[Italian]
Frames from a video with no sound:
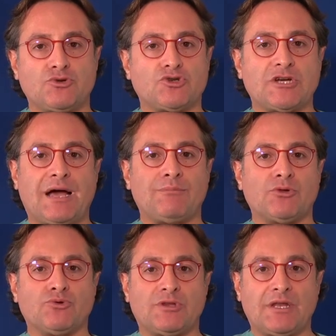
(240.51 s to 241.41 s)
riusciamo
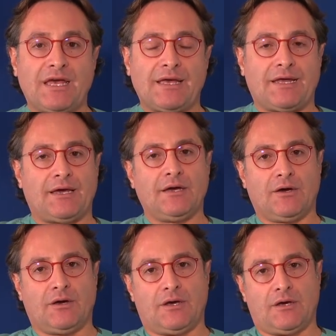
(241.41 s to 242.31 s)
ad ottenere
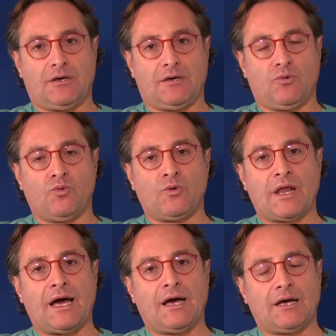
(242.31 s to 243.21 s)
eh,
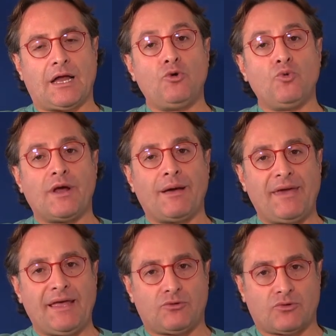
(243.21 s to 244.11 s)
un
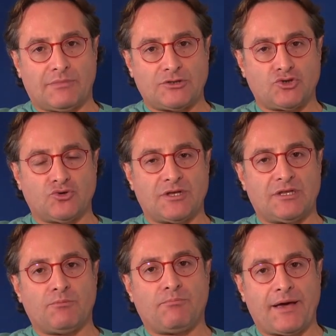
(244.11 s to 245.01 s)
allungamento
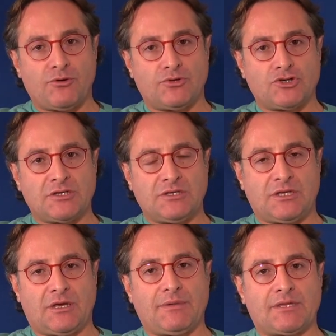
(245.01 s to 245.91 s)
maggiore di un paio di
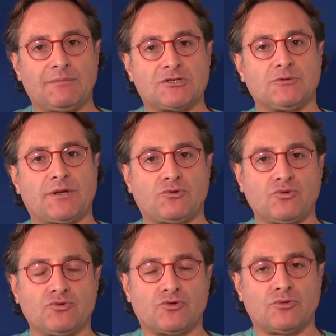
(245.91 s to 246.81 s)
centimetri, ma
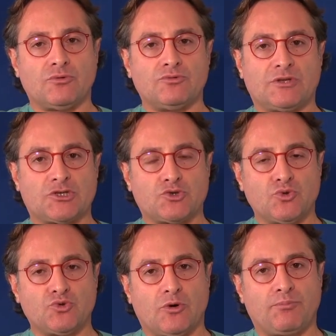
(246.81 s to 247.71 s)
soprattutto un
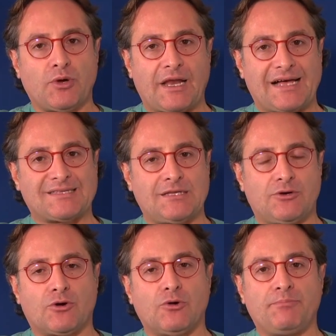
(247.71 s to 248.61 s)
tessuto più
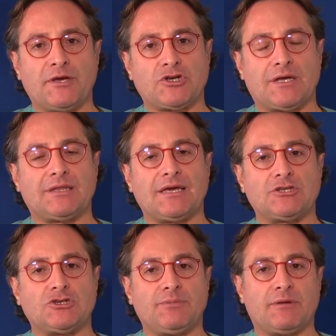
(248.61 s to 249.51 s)
elastico e compiacente
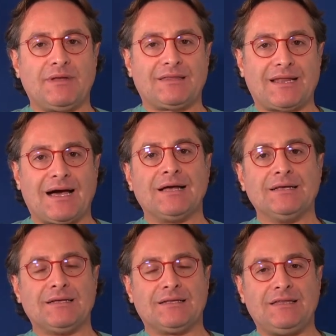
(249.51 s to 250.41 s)
che ci
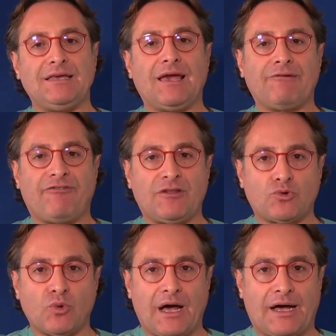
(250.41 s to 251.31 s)
permetterà di
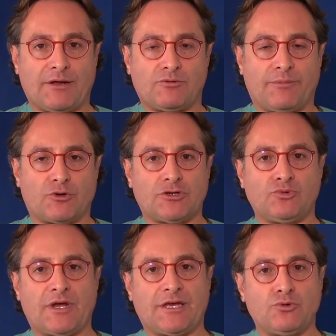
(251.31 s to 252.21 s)
effettuare una
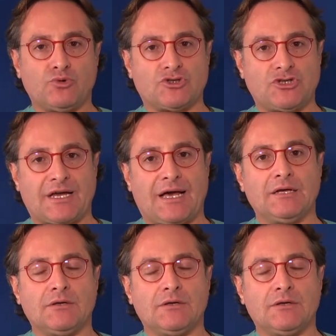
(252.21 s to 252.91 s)
procedura chirurgica